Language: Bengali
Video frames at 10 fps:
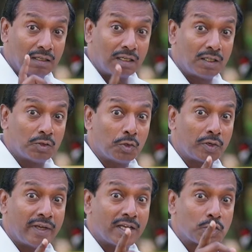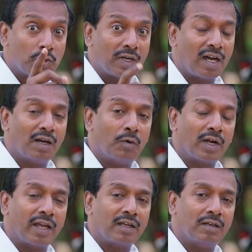তখন দেখবেন ঈশ্বরও
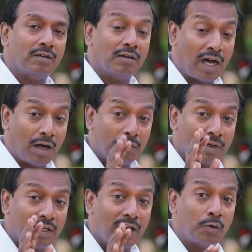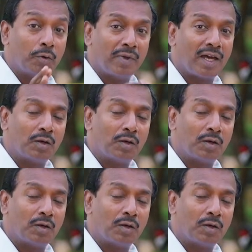আপনার জীবনে অনেকভাবে